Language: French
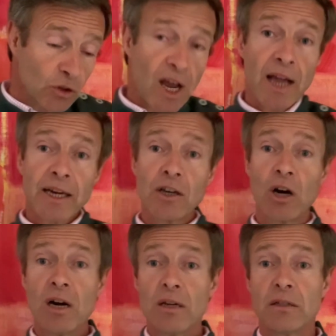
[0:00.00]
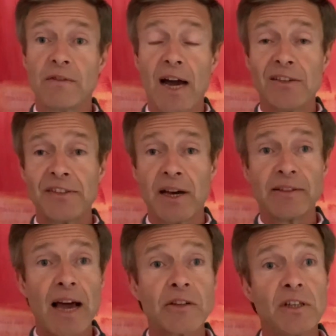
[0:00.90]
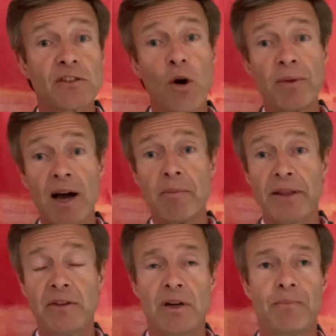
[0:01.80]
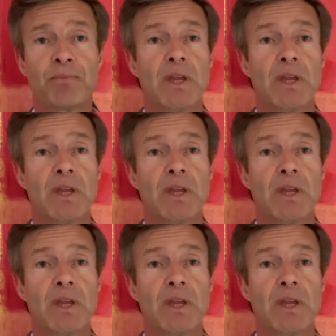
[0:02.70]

le drain agricole va rester intact, et il ne se remplira pas de terre.